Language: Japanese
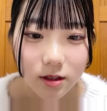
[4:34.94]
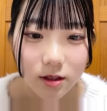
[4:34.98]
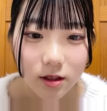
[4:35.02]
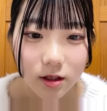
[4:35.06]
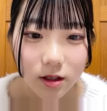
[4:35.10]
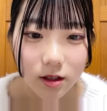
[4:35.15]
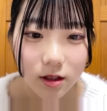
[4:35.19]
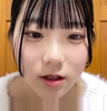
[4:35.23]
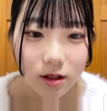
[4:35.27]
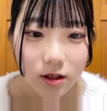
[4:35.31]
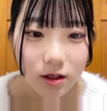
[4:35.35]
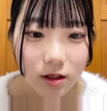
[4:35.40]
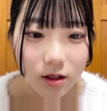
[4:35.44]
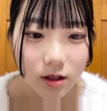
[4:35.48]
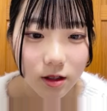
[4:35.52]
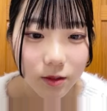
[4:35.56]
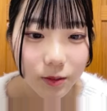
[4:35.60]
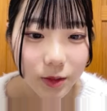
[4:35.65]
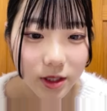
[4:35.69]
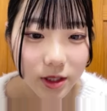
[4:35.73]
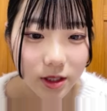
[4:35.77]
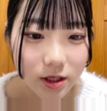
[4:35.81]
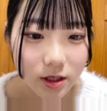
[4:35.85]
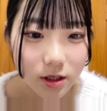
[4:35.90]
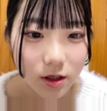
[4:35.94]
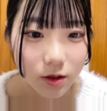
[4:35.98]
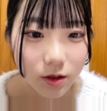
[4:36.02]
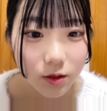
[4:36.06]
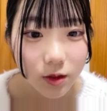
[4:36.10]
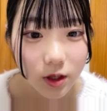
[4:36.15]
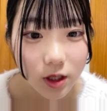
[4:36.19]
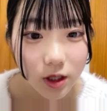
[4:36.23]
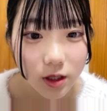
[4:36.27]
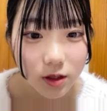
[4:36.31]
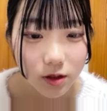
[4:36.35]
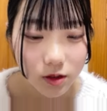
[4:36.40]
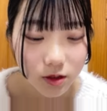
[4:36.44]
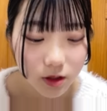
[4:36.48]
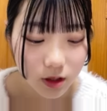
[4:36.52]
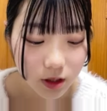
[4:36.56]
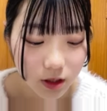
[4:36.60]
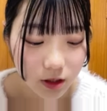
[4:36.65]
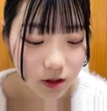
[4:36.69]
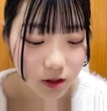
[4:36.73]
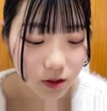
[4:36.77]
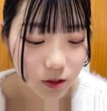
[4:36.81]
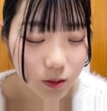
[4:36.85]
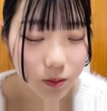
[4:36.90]
だからめっちゃ怖いよ
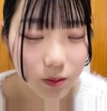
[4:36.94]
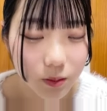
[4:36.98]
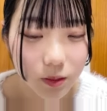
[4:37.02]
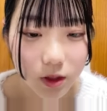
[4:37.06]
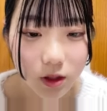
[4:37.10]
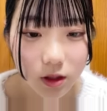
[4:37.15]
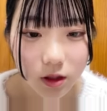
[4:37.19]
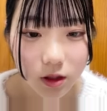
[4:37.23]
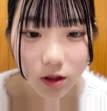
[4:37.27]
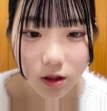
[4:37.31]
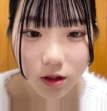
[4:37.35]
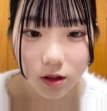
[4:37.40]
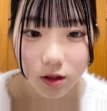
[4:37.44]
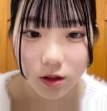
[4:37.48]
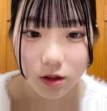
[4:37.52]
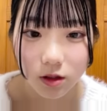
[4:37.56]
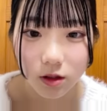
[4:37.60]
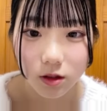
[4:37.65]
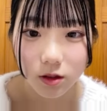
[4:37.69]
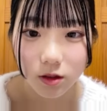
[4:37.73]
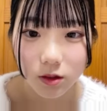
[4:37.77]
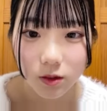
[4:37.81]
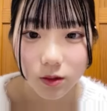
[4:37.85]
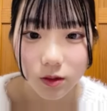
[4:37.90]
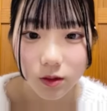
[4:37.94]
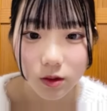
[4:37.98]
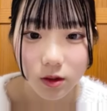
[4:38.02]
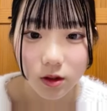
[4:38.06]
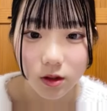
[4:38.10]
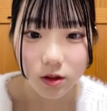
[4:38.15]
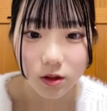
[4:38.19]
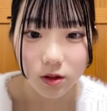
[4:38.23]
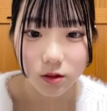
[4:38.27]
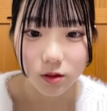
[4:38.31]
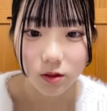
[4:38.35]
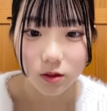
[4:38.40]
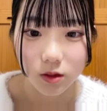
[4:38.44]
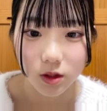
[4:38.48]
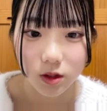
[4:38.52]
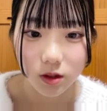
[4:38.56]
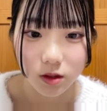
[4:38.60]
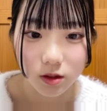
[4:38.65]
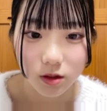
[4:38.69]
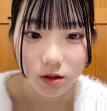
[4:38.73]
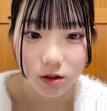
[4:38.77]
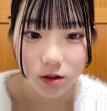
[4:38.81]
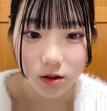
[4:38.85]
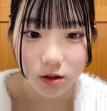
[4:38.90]
なほんまに今回の
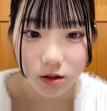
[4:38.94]
は。